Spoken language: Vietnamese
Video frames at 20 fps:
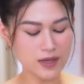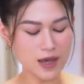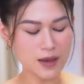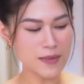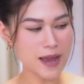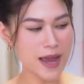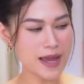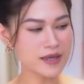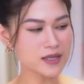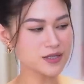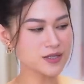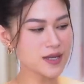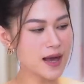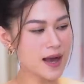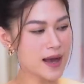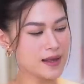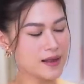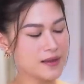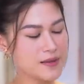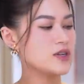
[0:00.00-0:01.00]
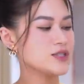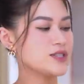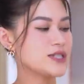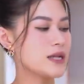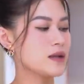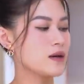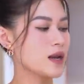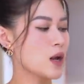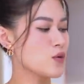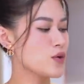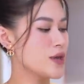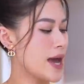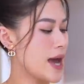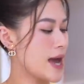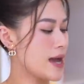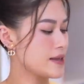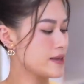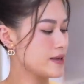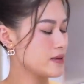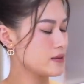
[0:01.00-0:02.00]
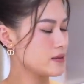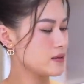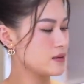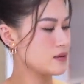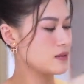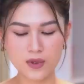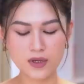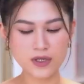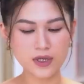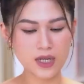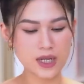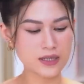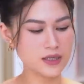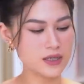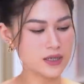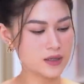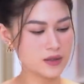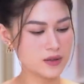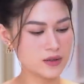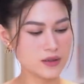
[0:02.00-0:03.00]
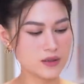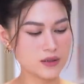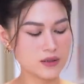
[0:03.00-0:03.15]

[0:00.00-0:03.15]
dễ mang, dễ xài và xài được lâu dài nha. Nó chỉ là như vậy thôi.